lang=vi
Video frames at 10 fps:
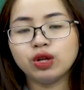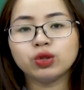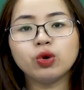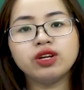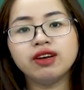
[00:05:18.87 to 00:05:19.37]

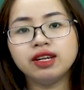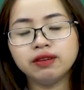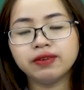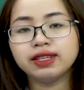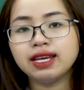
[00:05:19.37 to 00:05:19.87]
tôi
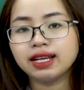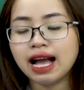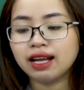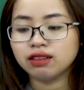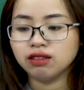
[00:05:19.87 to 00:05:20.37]
đến với thi
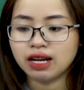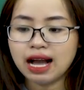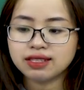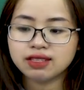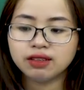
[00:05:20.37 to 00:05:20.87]
ca từ
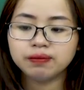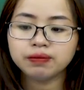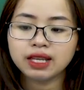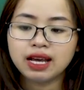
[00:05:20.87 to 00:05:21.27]
khá sớm.